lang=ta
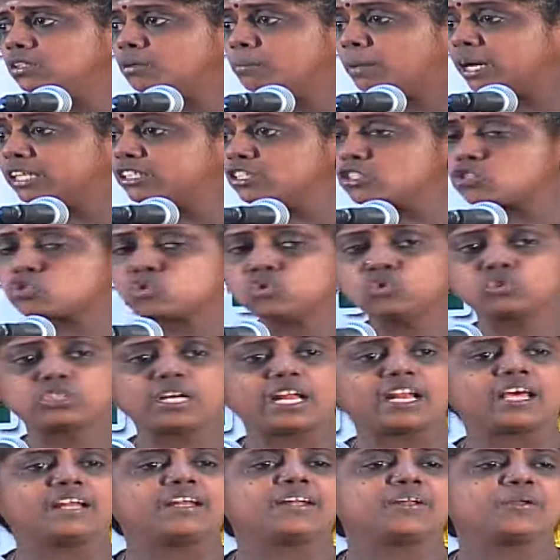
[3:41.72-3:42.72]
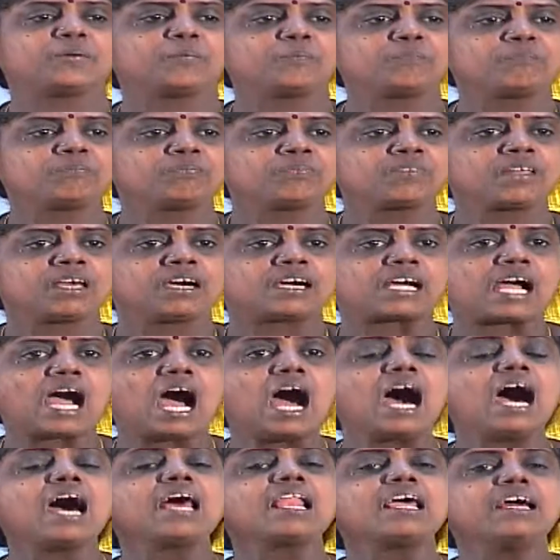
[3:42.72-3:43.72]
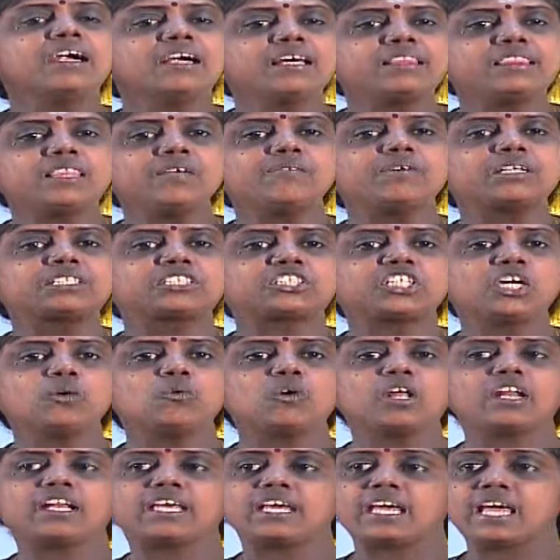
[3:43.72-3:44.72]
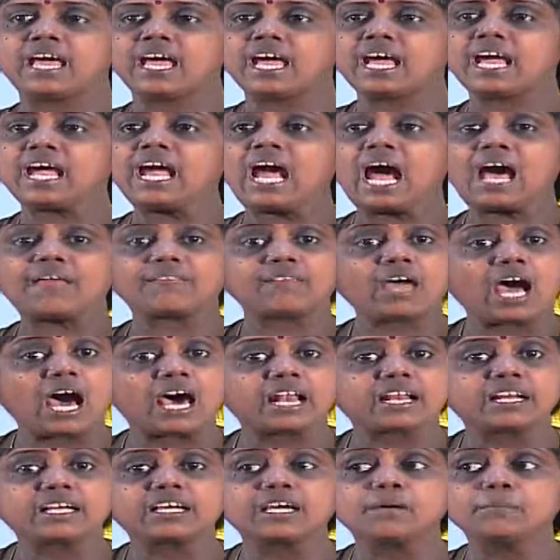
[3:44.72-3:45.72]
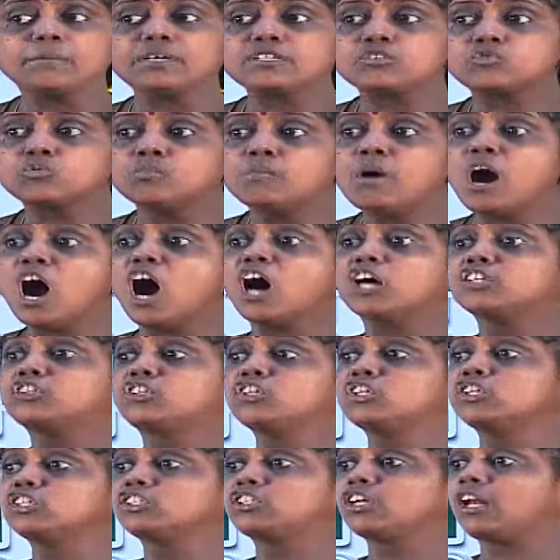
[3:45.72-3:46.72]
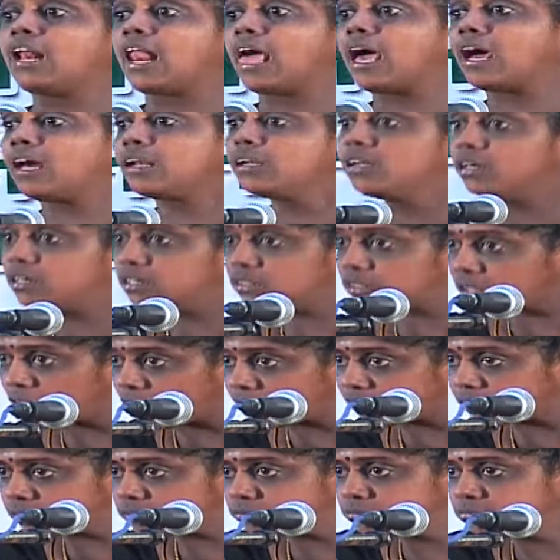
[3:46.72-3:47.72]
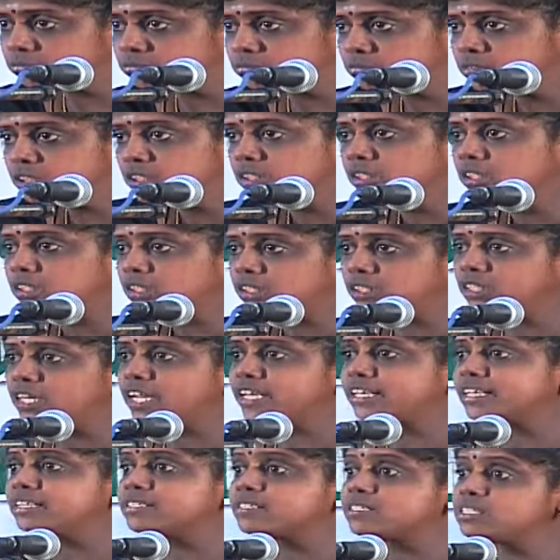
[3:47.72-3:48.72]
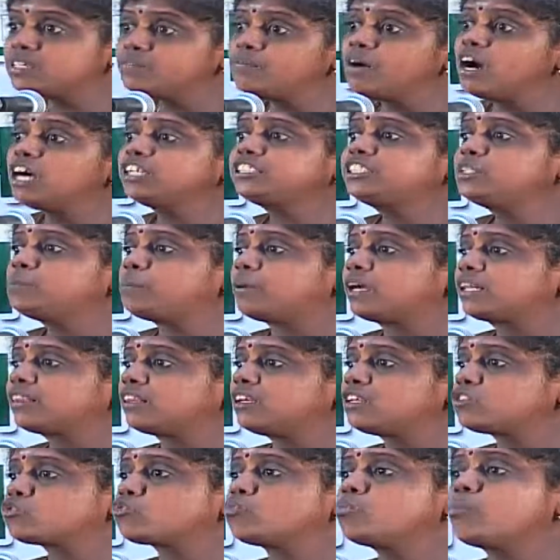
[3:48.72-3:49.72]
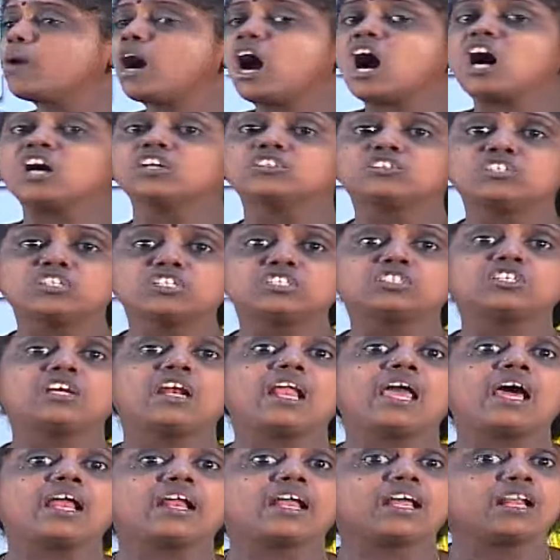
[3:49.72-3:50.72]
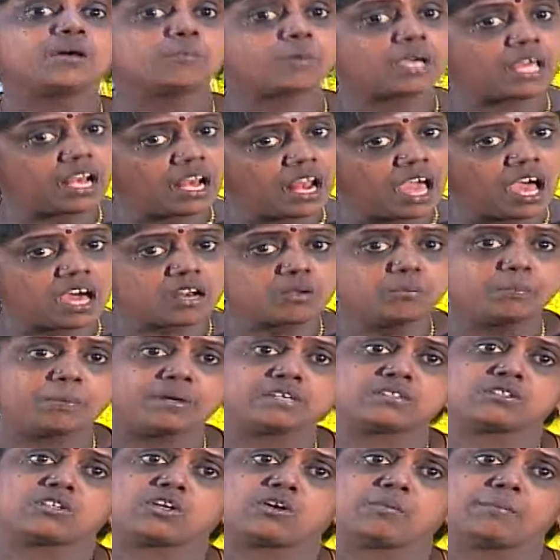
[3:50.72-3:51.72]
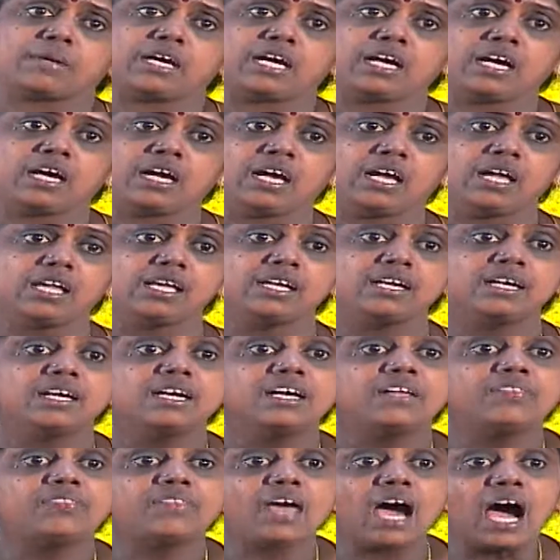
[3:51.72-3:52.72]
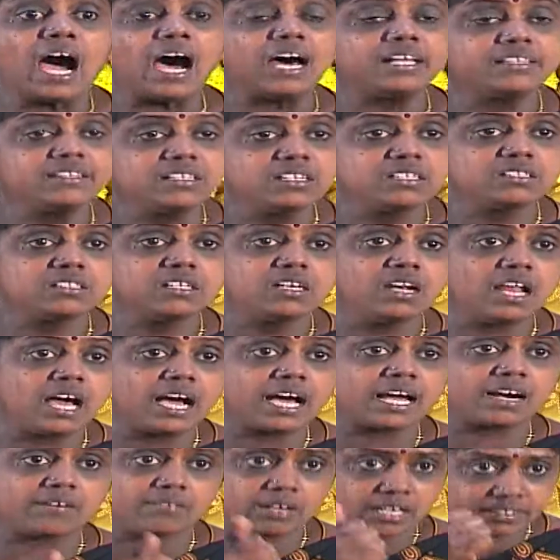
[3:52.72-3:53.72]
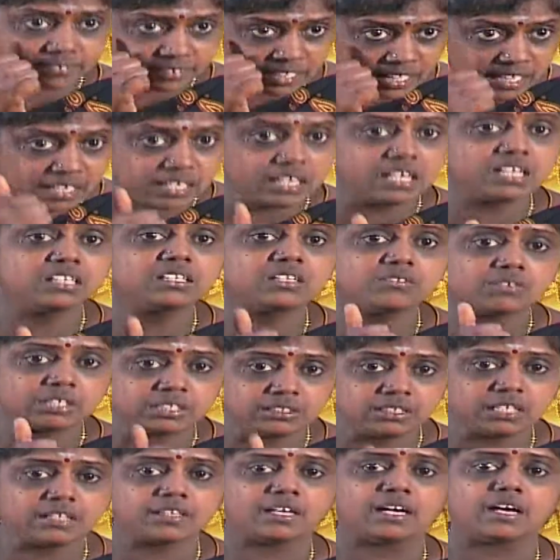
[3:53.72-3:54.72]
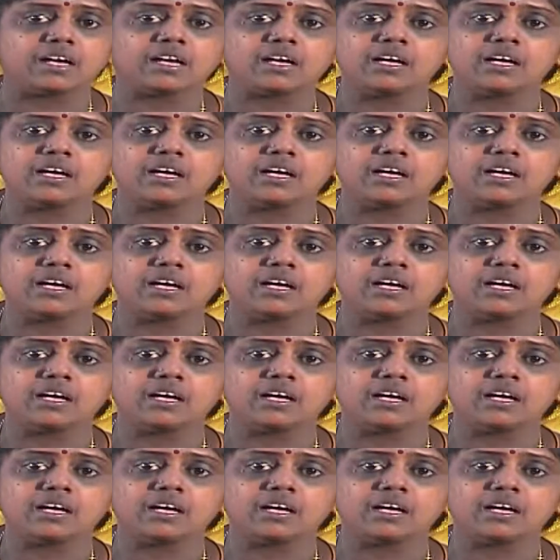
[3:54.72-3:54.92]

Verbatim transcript: மதுசூதனன் காலை எடுத்து வச்ச உடனேயே அந்த அரங்கமே சும்மா அதிருதில்லைன்னு எழுதுறாரு இன்னைக்கு சிவாஜி படத்தில் சும்மா அதிருதில்லைன்னா நம்ம எல்லாரும் பேசுகிறோமே இந்த அதிருதில்லைங்கிற வார்த்தை எங்கிருந்து வந்தது